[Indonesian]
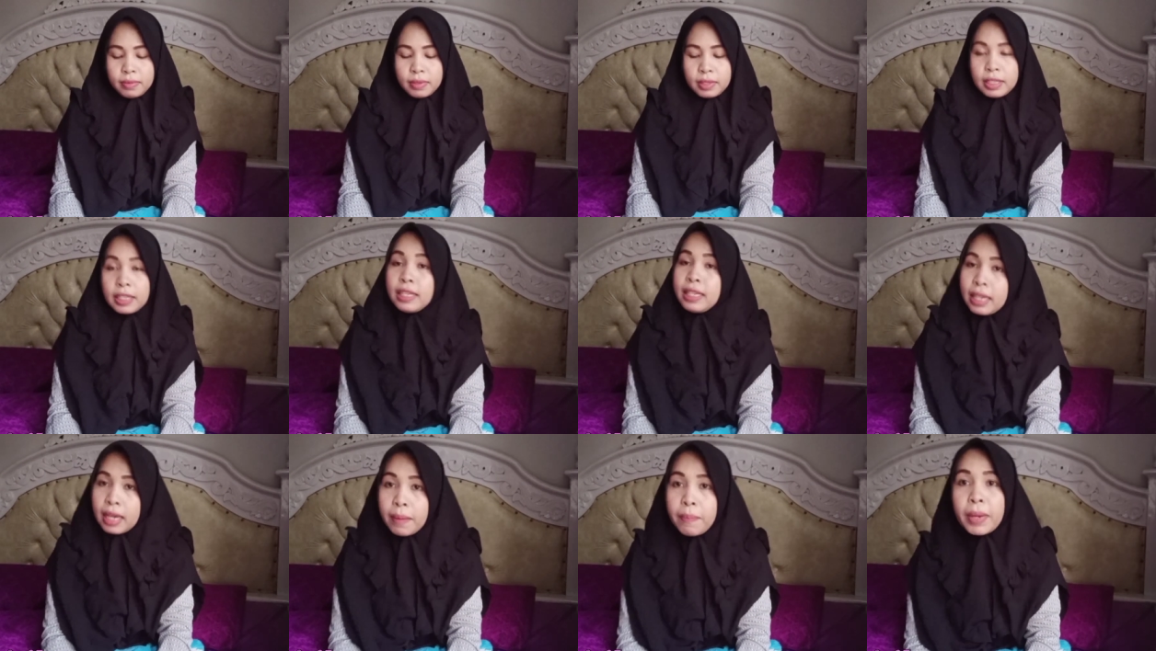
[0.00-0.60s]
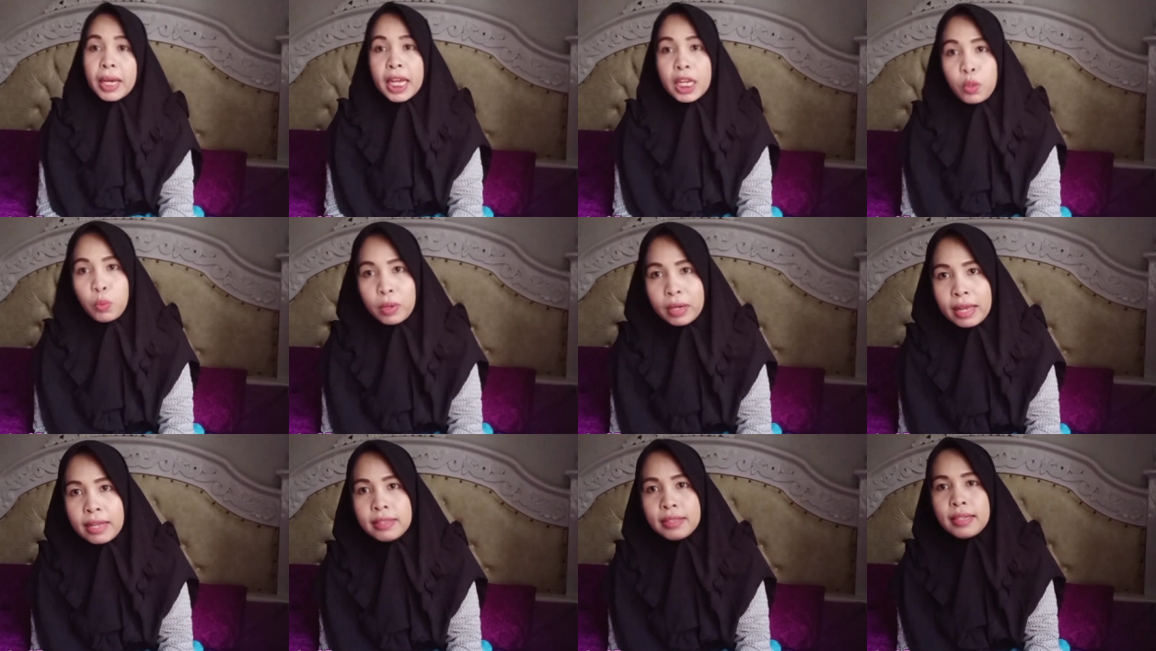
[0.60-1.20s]
Iya pakai
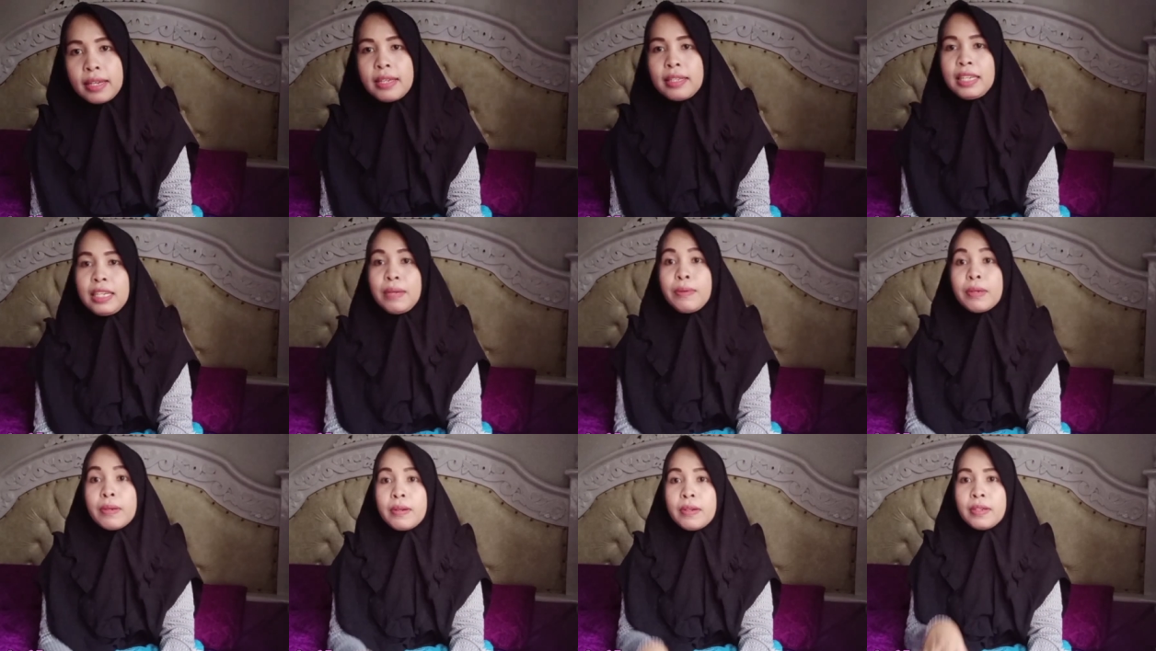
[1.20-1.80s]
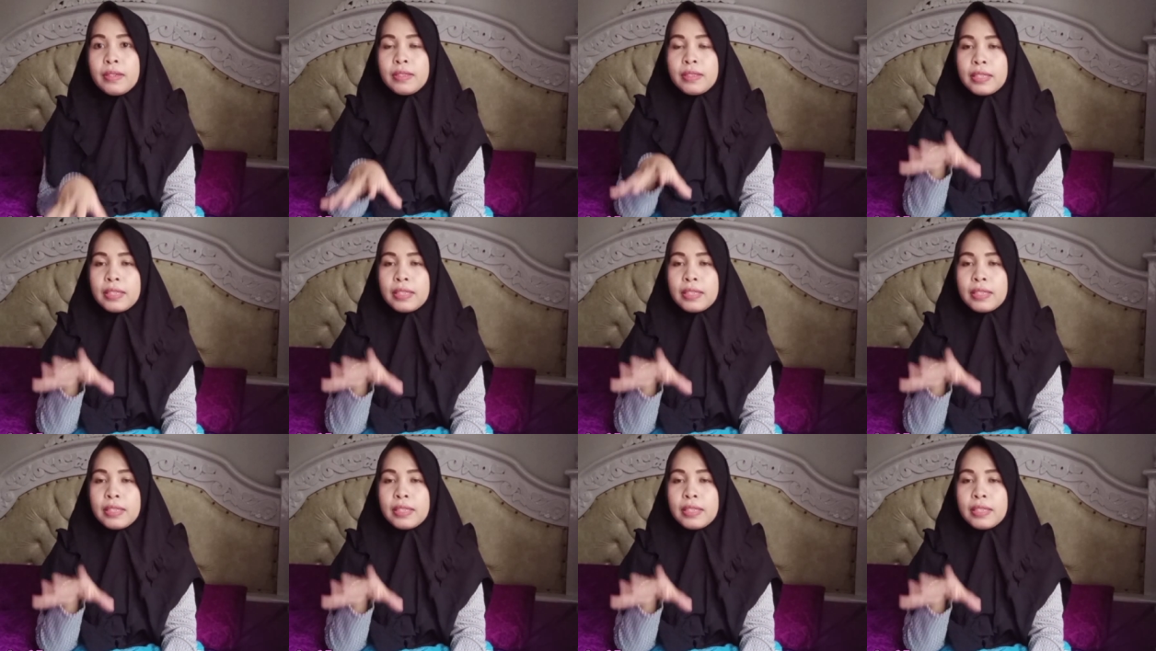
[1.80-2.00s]
duit receh. Jadi uh,